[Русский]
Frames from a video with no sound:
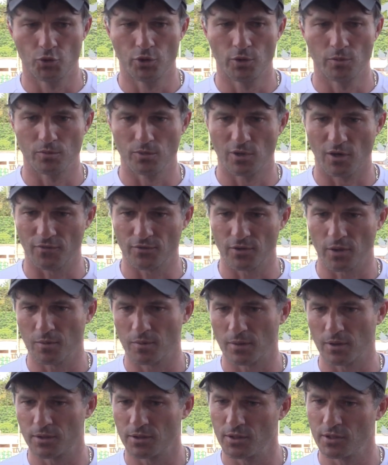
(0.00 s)
будем до
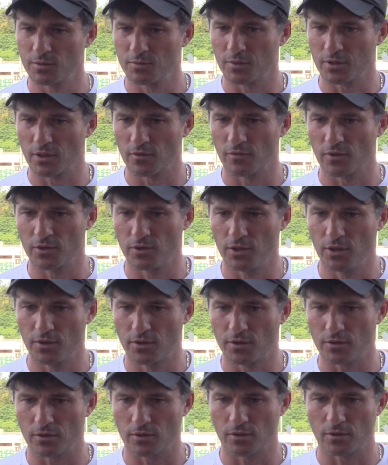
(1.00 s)
автоматизма
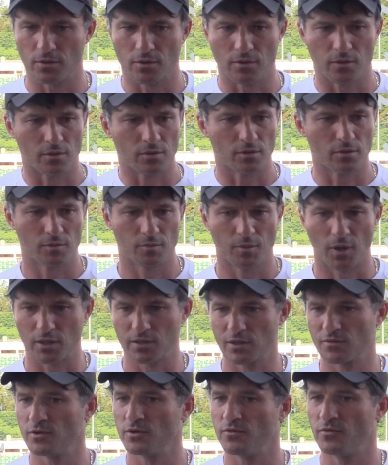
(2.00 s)
доводить э,
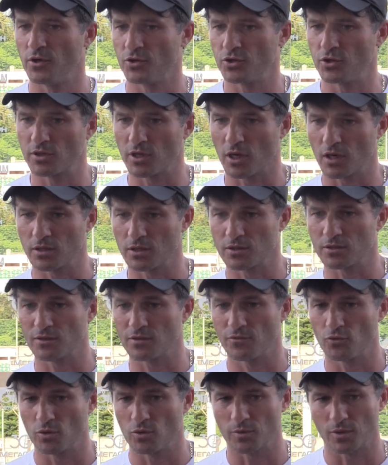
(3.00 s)
базовые вещи, так
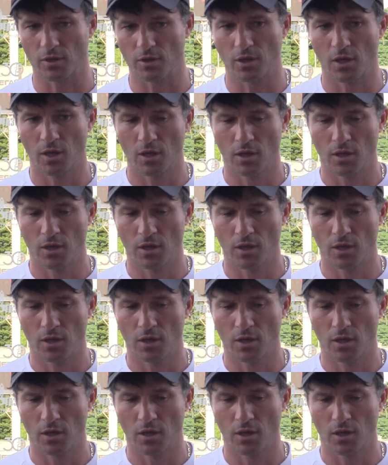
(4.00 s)
назовем их.